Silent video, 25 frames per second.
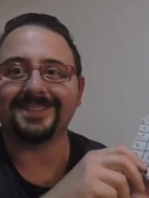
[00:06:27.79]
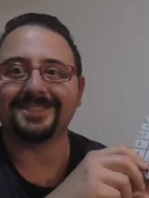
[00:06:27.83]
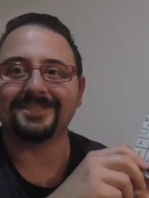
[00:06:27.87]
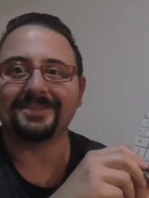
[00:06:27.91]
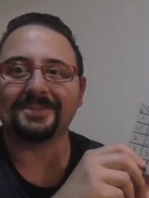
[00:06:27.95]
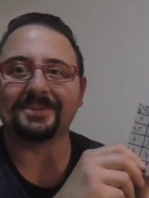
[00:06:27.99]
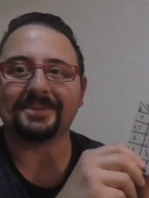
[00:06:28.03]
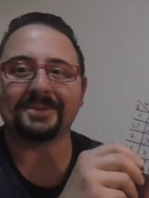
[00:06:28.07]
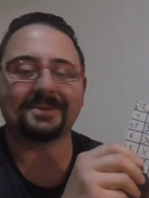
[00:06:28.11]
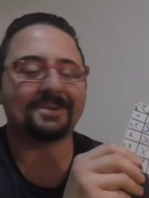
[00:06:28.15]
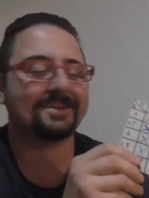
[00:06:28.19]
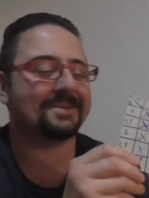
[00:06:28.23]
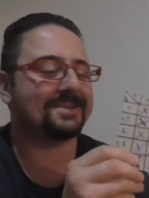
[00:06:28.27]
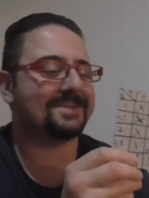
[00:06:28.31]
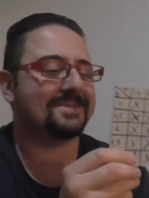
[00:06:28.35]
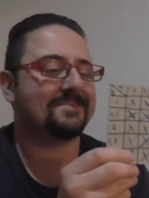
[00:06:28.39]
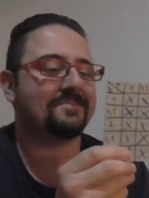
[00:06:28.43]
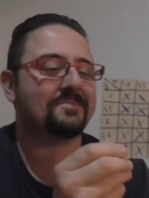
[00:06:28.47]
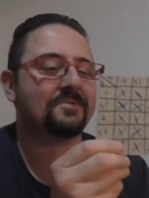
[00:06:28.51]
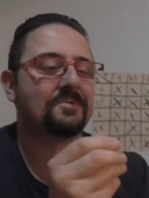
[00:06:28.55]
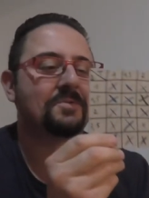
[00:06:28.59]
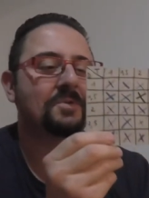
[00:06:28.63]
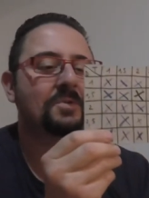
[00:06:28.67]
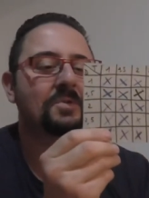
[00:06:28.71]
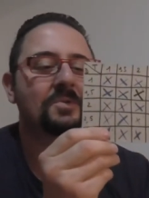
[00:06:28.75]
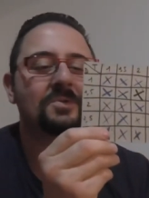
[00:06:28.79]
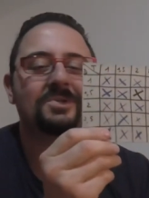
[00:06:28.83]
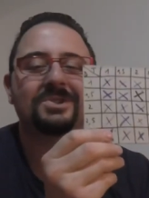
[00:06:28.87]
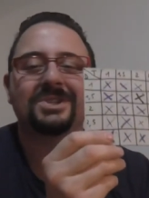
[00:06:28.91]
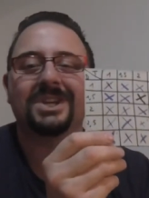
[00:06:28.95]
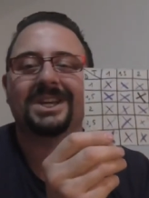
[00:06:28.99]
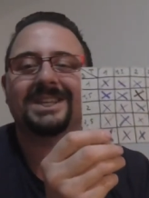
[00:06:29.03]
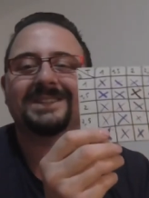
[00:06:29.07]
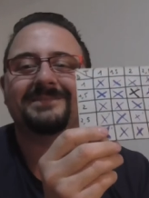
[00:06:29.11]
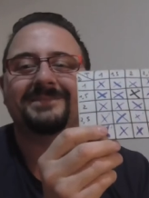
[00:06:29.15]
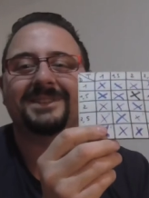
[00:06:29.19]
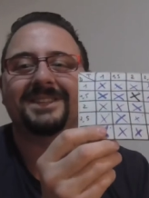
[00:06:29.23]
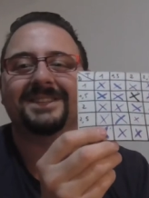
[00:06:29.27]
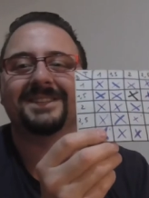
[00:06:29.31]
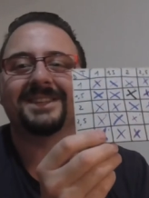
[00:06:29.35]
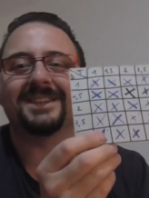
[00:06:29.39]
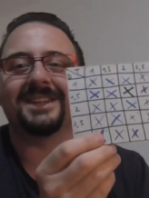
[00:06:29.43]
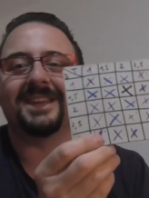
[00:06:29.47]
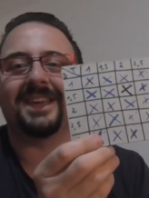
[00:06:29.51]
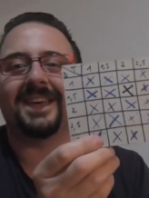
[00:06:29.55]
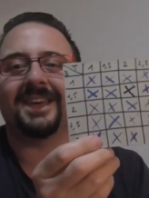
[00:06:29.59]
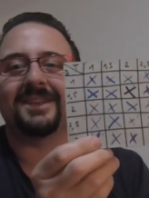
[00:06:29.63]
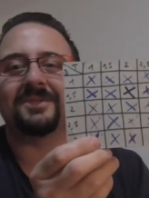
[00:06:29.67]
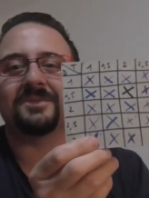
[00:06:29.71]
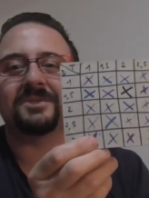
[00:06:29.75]
donc c'est plutôt cool. J'ai respecté
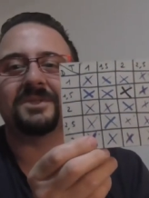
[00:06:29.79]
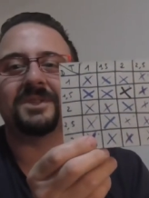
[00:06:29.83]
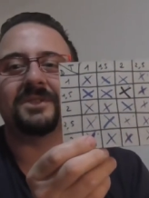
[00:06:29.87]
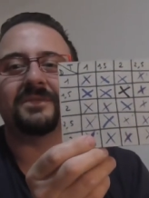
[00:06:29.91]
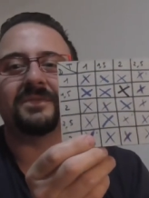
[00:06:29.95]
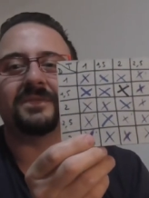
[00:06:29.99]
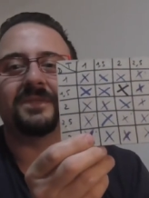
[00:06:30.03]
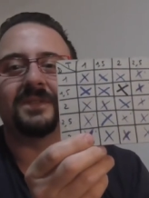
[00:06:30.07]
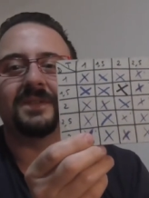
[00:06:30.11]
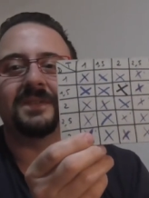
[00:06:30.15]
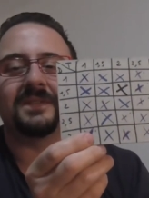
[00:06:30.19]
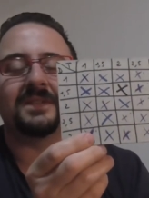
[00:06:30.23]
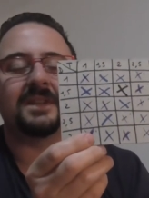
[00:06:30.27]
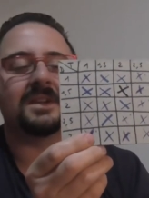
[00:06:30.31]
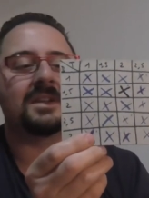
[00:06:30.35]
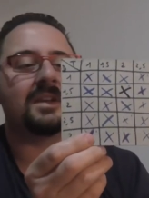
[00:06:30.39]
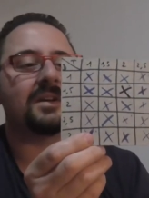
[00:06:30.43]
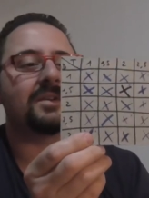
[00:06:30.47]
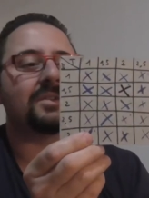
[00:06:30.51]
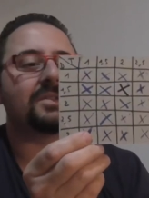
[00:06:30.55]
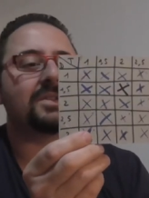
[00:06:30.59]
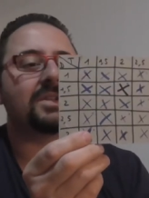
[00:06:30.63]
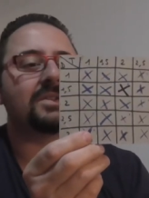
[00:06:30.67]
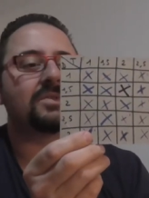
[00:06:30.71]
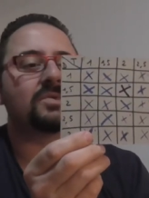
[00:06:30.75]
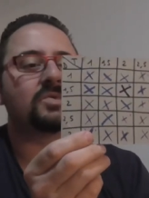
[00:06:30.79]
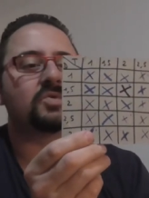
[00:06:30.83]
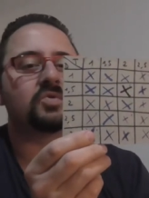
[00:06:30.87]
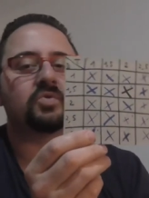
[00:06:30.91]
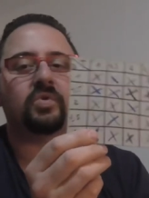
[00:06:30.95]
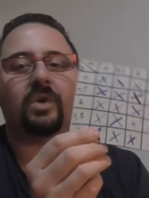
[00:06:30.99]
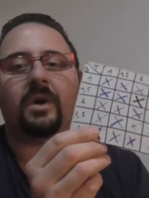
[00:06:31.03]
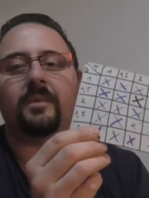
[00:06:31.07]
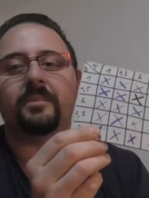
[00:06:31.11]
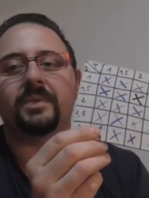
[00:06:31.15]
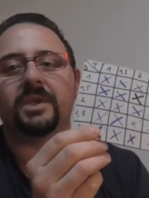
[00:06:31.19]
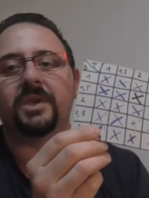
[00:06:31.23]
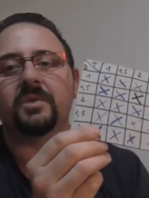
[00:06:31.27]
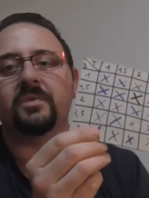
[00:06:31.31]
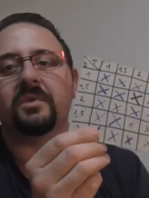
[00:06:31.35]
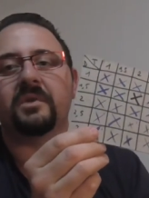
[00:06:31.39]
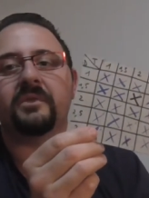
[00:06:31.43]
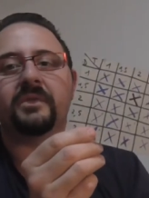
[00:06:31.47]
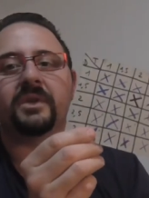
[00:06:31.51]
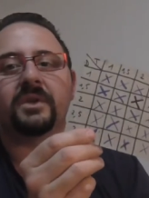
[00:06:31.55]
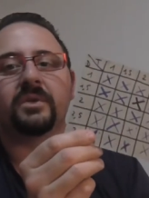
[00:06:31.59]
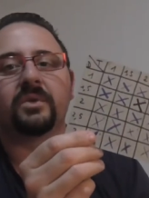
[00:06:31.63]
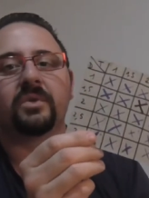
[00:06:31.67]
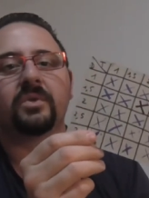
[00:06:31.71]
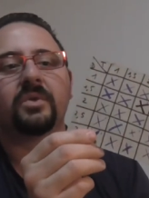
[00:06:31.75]
les règles du défi, c'est-à-dire d'être toujours à pied ou à
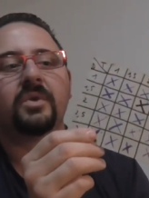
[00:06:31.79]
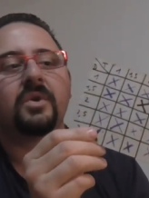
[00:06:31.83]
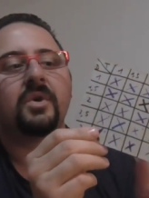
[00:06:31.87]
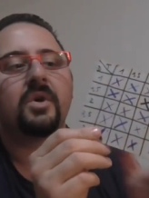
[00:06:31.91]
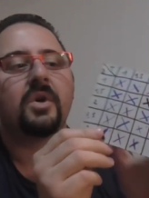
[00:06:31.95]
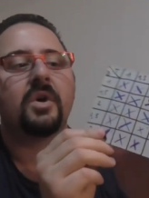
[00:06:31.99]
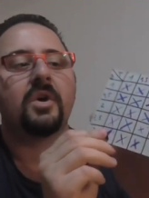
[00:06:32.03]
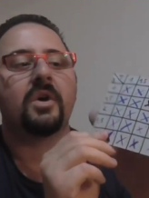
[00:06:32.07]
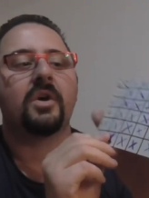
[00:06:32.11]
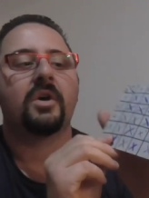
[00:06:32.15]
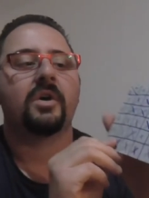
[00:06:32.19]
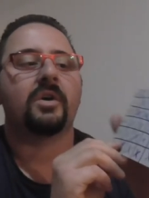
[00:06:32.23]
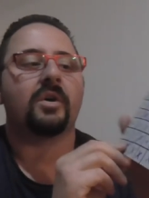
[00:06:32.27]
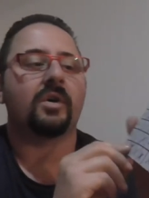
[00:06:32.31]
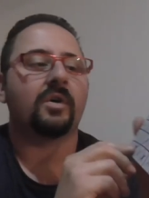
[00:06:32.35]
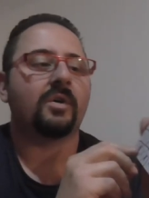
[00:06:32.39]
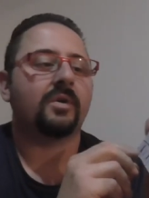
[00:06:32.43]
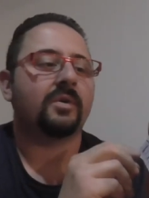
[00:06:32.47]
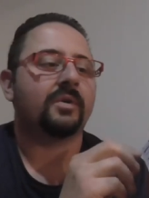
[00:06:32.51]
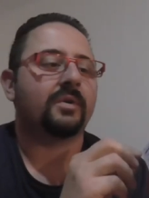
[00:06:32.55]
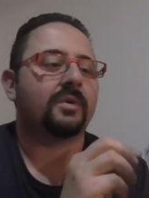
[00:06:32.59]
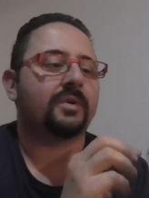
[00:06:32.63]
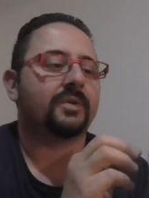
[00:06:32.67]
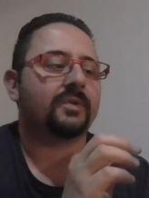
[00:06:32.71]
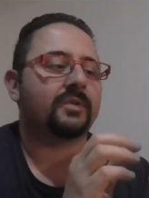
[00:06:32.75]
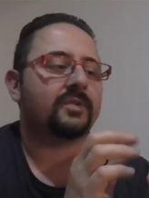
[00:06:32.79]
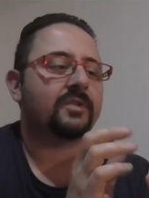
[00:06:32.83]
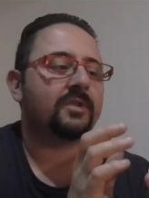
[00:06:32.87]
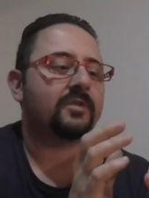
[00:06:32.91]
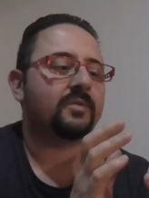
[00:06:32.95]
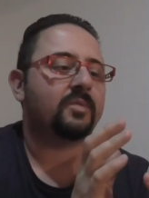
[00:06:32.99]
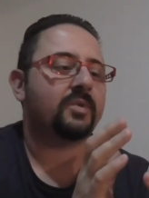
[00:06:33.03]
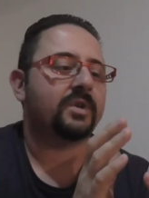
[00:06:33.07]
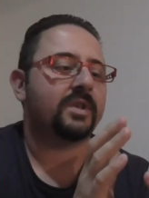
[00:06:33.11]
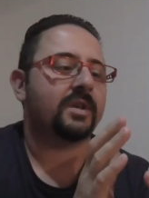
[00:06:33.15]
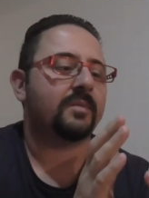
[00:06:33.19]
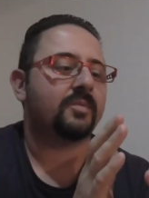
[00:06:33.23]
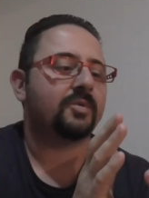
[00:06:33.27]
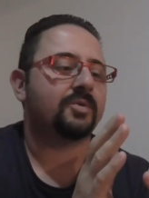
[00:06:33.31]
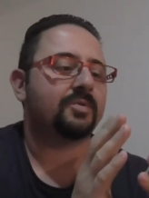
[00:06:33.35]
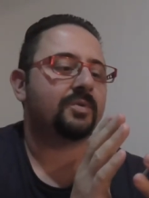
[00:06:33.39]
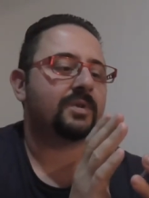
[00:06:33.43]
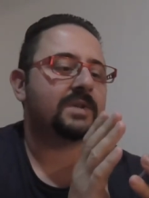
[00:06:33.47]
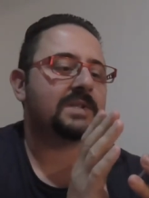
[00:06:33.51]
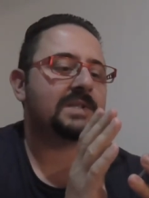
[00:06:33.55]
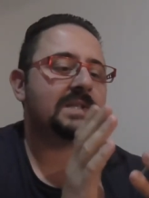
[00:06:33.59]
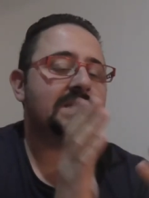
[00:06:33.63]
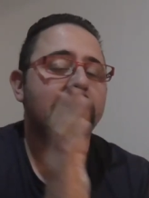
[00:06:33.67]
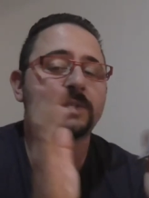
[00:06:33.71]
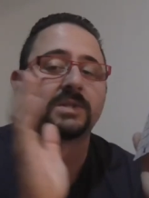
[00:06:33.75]
vélo sans moyen
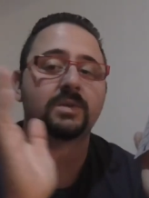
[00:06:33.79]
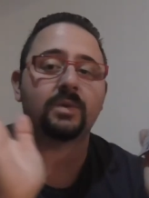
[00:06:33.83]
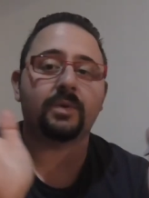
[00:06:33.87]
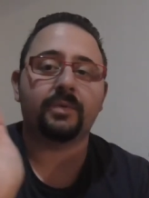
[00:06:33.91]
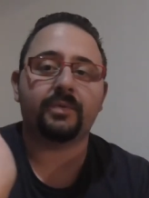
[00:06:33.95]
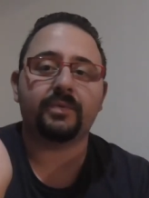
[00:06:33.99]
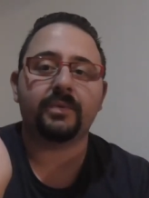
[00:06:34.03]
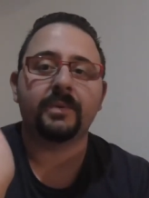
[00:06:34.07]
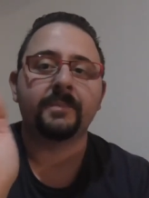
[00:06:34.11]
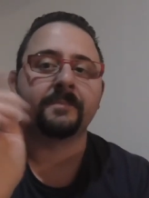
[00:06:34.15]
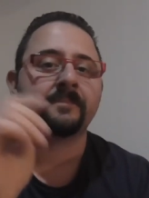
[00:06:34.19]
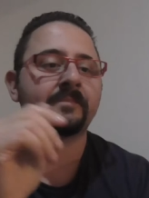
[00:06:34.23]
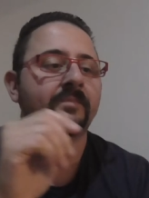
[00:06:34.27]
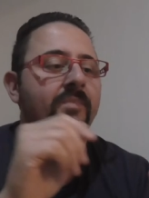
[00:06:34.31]
motorisé, sauf